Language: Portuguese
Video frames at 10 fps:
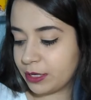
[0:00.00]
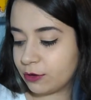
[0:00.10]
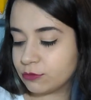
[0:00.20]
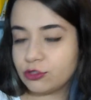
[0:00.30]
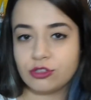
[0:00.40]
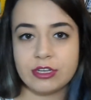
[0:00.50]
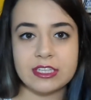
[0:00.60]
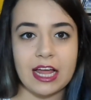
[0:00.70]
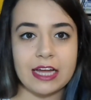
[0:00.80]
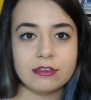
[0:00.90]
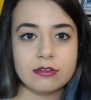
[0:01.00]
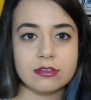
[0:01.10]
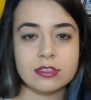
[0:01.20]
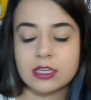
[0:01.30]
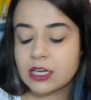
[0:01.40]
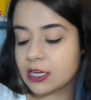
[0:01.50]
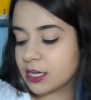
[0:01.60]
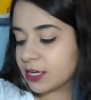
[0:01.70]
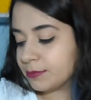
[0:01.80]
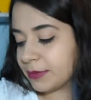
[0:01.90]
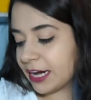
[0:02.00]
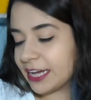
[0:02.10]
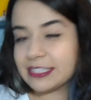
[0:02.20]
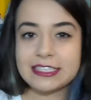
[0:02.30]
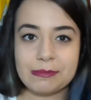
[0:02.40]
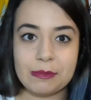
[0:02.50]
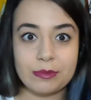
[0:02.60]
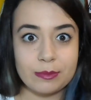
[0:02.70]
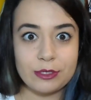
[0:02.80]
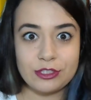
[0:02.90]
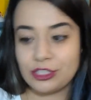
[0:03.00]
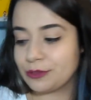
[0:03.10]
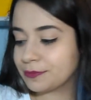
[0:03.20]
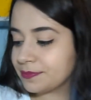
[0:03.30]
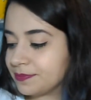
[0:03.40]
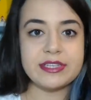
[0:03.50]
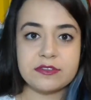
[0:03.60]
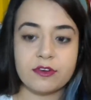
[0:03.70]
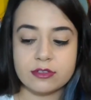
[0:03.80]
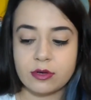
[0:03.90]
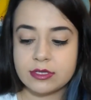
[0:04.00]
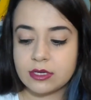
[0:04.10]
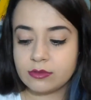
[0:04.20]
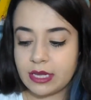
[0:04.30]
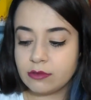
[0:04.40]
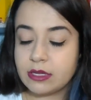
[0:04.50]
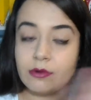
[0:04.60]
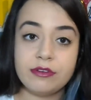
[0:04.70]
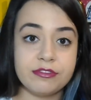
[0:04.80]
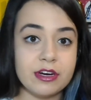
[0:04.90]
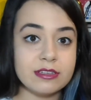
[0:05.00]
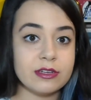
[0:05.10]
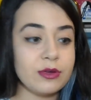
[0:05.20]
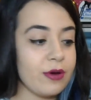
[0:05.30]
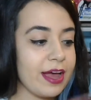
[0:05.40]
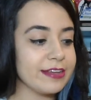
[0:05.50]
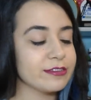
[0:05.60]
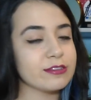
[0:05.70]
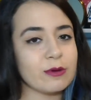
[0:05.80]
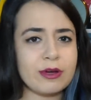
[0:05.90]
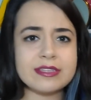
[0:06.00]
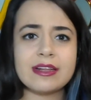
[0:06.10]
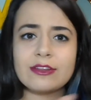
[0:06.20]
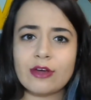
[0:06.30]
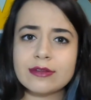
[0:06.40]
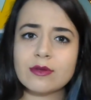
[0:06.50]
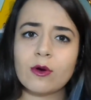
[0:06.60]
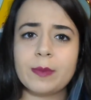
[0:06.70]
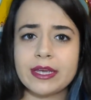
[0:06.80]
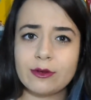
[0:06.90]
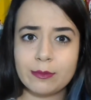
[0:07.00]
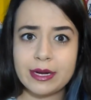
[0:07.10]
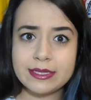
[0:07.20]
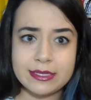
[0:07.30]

Minion de dois lados, mas esse também é bem bonitinho. Bom, essas foram as coisas que eu tenho da Universal e o resto são coisas aleatórias que eu comprei aqui no